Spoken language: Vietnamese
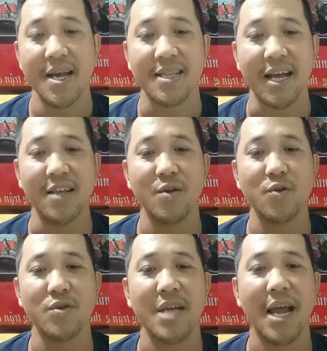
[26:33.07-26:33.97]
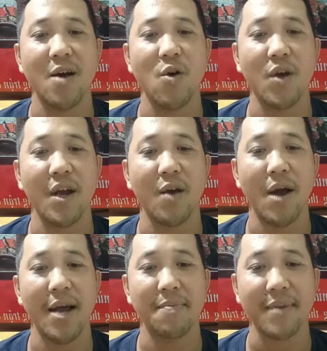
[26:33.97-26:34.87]
Tẩy giun sáng ok
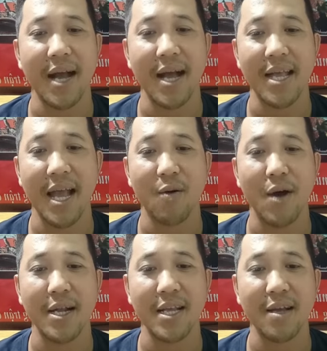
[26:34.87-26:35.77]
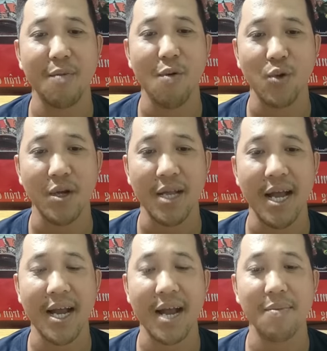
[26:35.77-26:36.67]
quá em, cả vàng của anh tại xong một tuần thấy
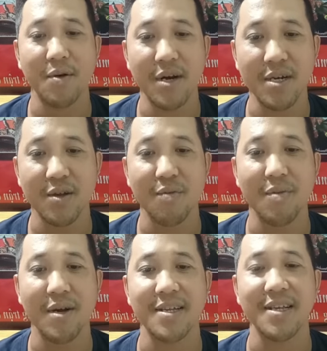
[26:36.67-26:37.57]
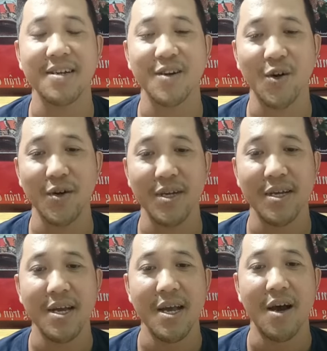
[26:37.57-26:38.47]
ăn cám nhiều hơn, chuẩn bị chiến được rồi.
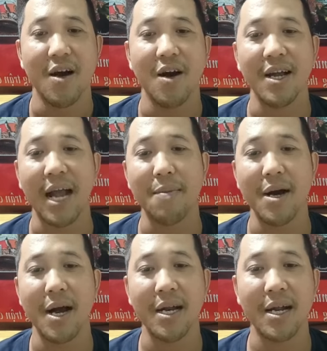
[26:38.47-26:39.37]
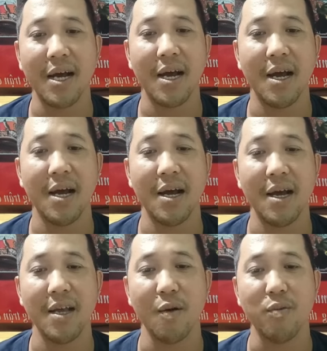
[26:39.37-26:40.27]
Rồi cảm ơn anh
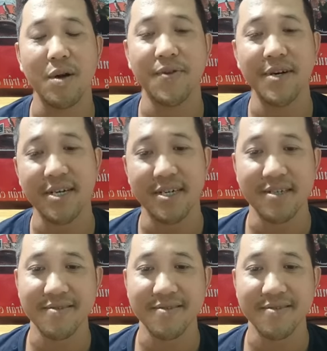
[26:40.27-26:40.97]
Dũng Trầm Phương.